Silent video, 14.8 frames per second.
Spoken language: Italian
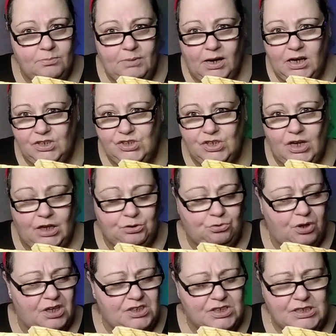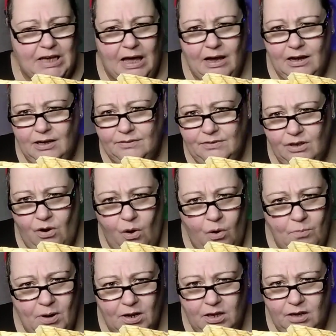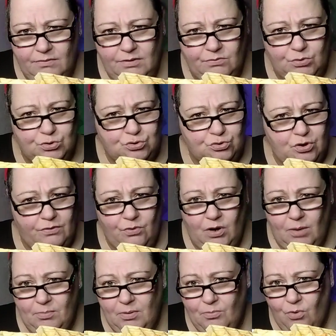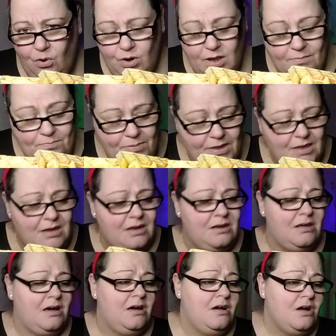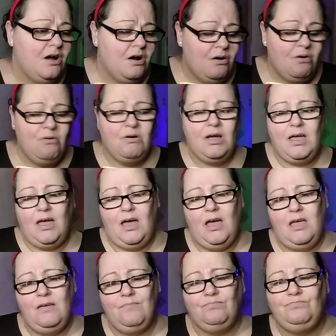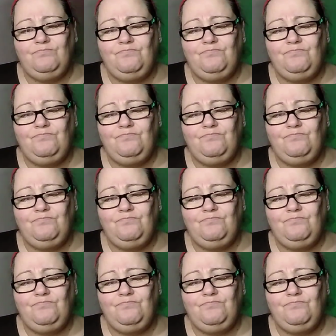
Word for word: mi ha cancellato una sacca di roba che avevo su, avevo la memoria piena. Ok.